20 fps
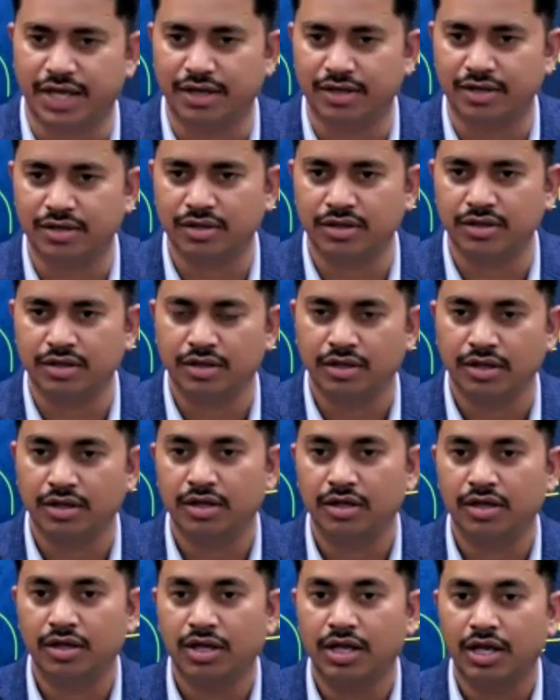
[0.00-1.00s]
हैं
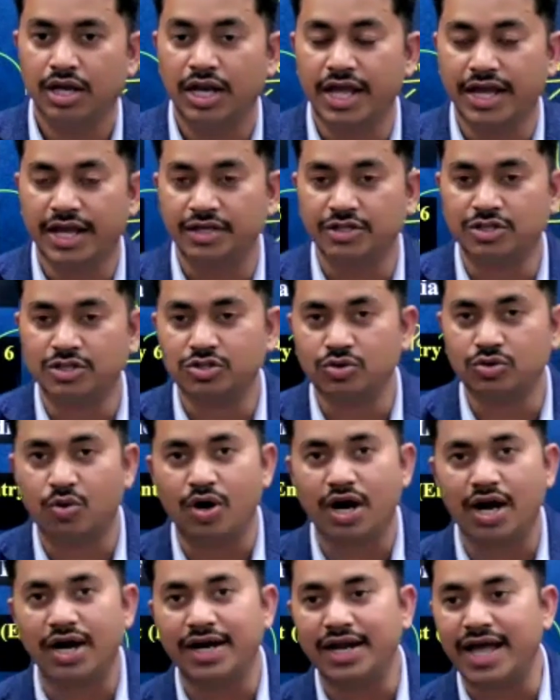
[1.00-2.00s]
लेकिन
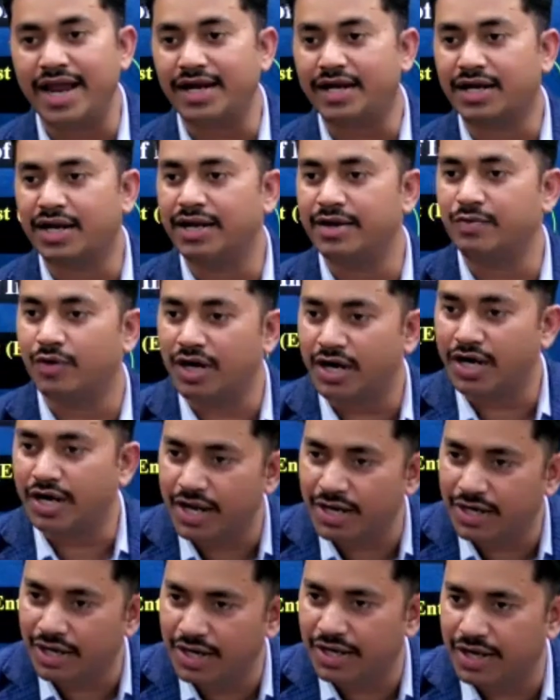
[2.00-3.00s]
सोगा डायरेक्टली वर्ड
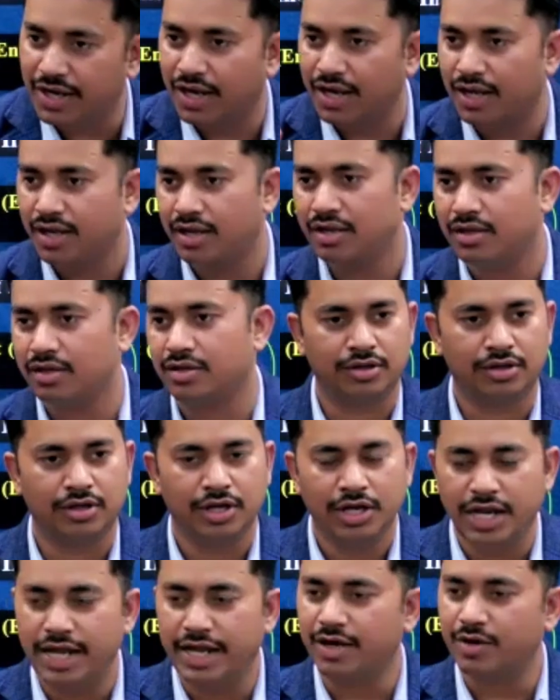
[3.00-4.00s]
कहीं नहीं लिखा गया
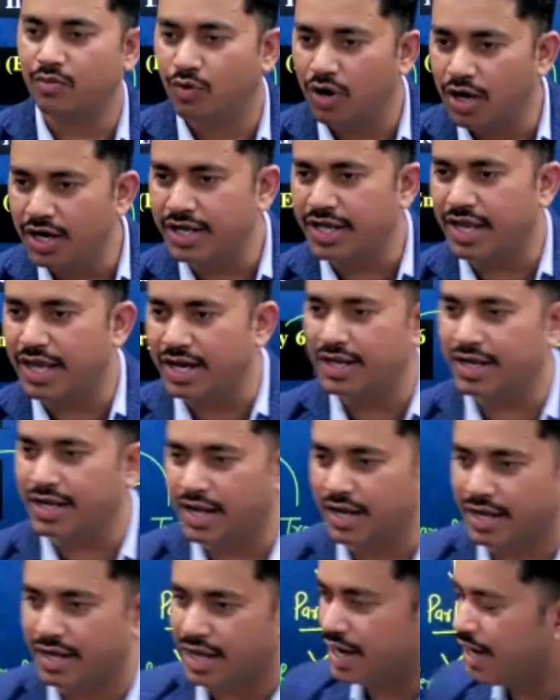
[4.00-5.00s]
लेकिन वर्ड क्या
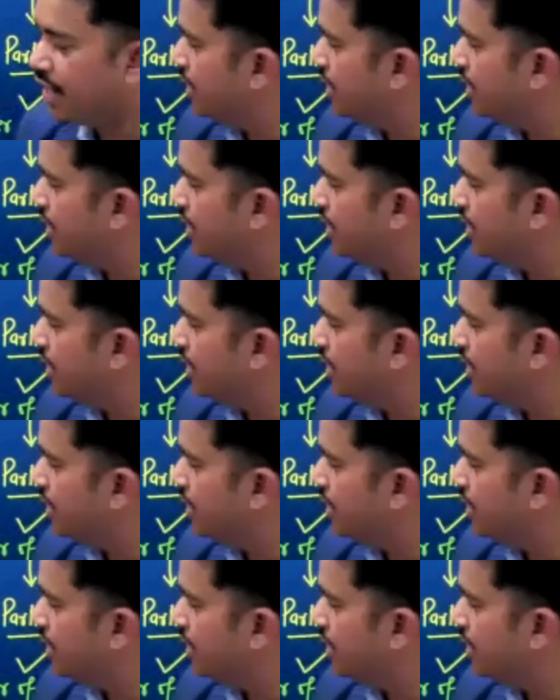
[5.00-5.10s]
लिखा गया है